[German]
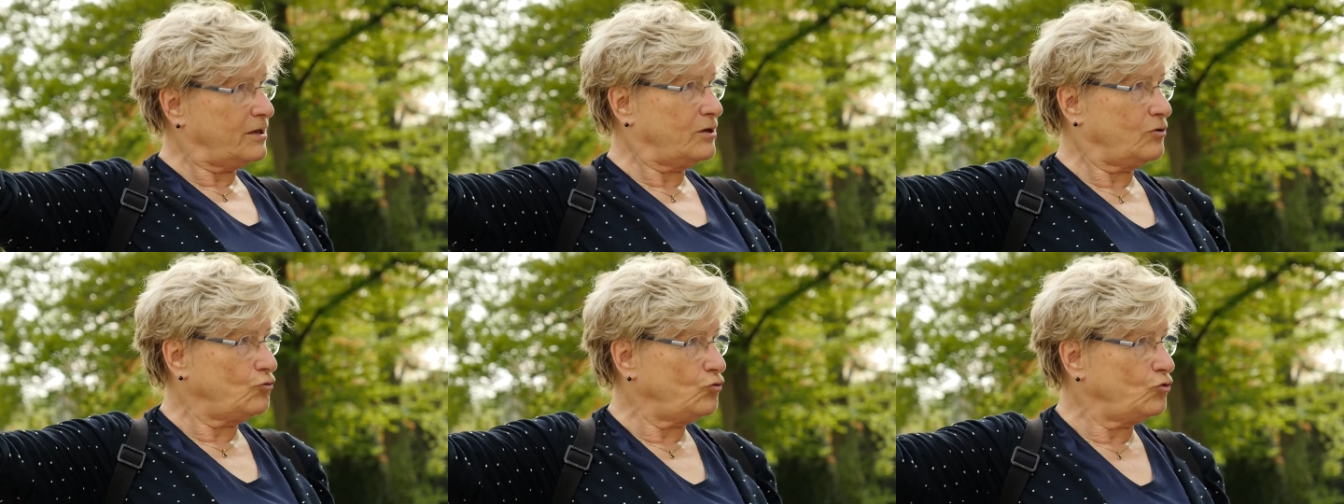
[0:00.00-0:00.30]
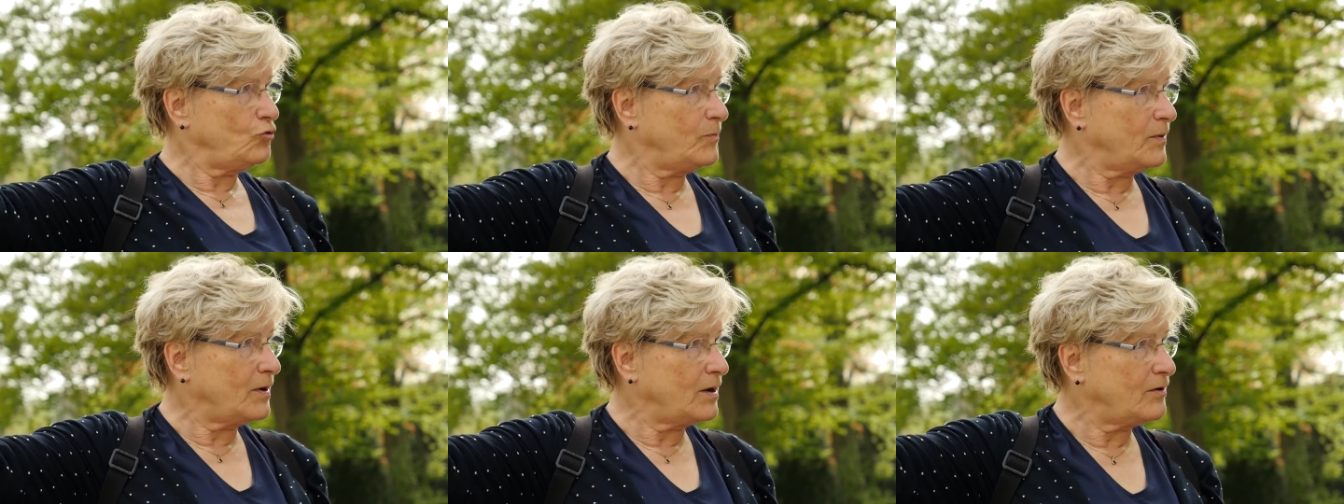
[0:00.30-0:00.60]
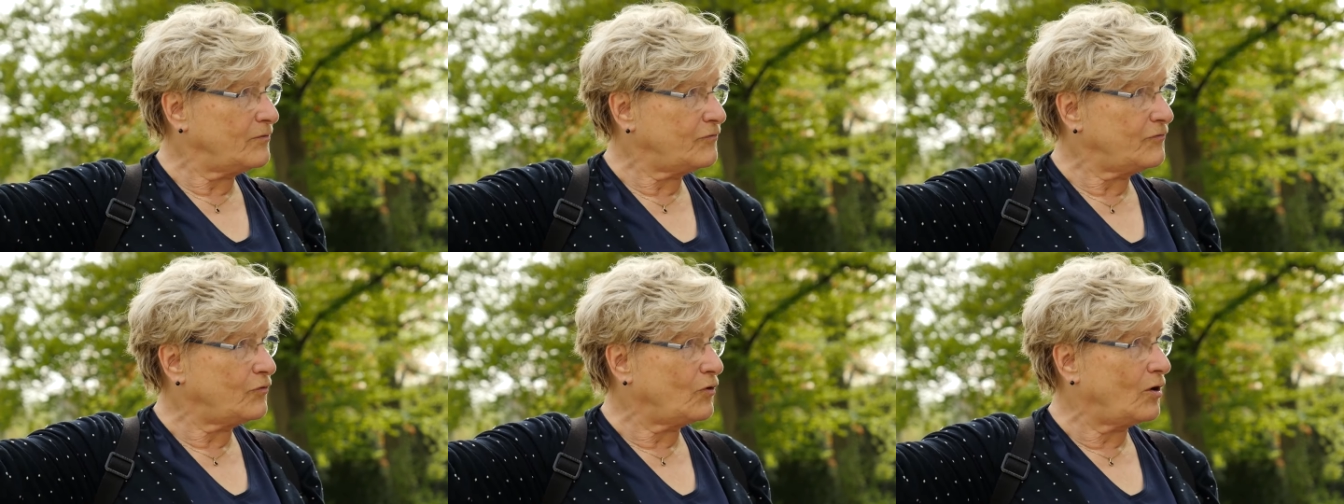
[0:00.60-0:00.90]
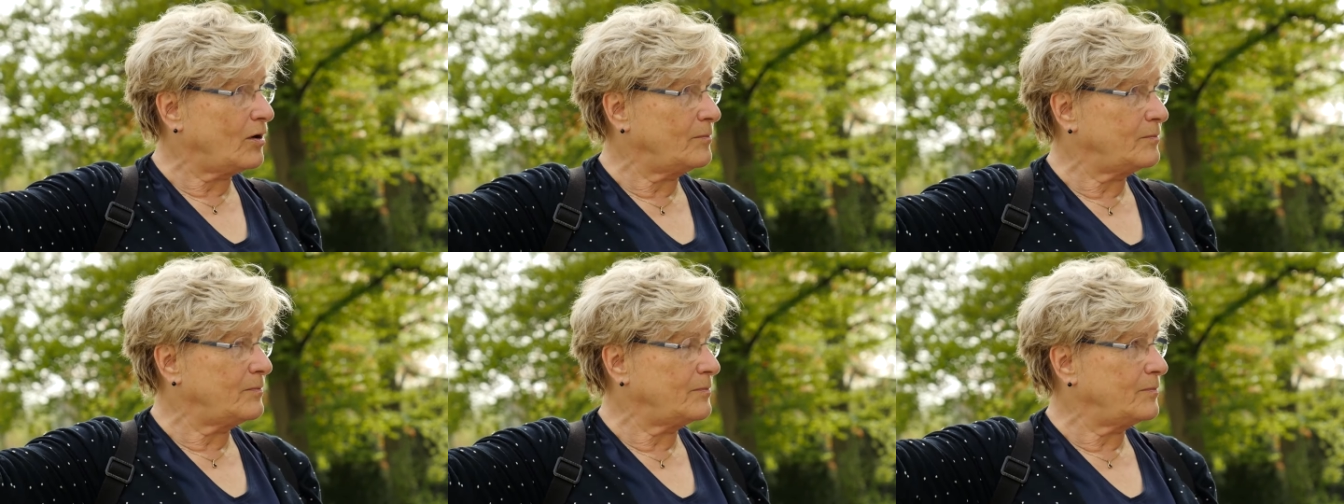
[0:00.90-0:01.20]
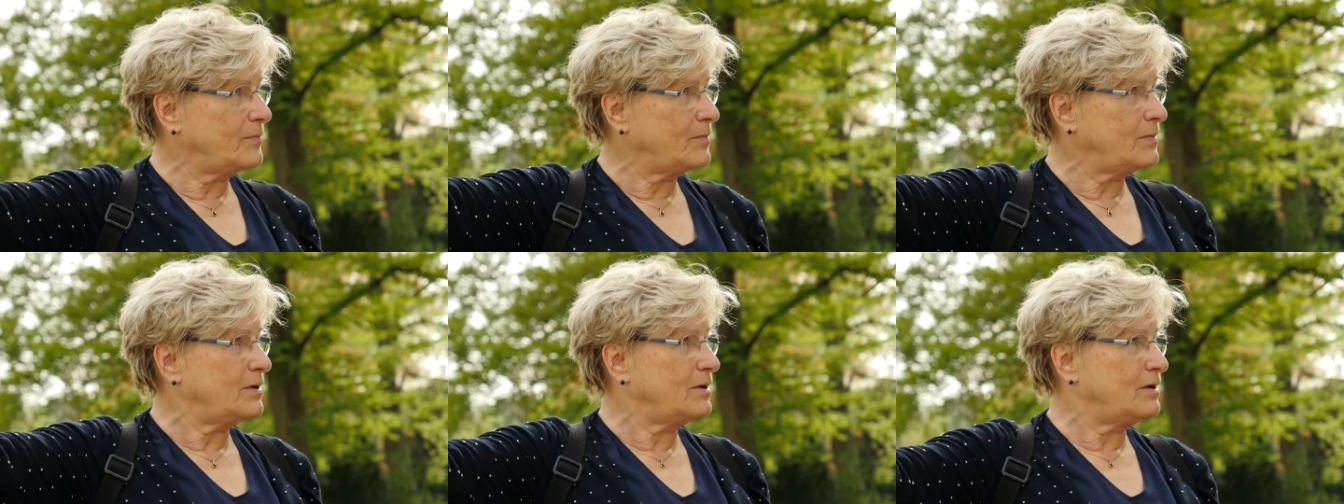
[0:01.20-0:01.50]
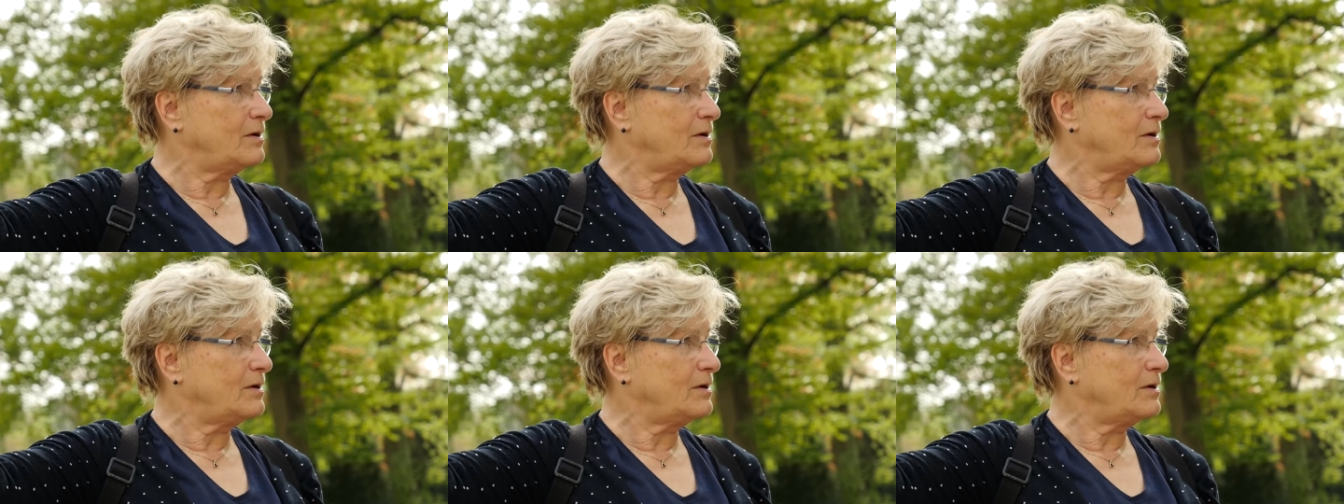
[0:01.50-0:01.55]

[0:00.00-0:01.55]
Am liebsten sogar bei einem